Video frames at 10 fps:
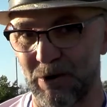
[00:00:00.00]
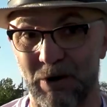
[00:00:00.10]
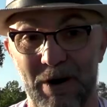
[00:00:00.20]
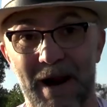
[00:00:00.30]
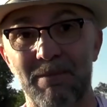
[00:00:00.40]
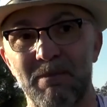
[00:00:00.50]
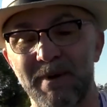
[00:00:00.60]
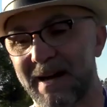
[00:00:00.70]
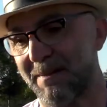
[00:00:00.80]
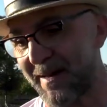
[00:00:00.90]
lo logramos en
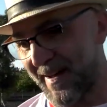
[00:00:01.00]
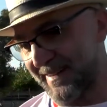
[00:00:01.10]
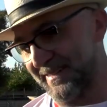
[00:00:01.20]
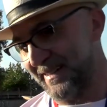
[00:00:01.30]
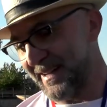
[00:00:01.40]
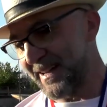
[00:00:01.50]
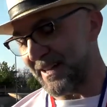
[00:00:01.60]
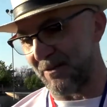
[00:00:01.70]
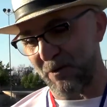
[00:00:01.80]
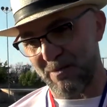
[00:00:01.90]
Villa Alemana,
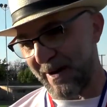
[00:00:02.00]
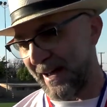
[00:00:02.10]
que fuimos en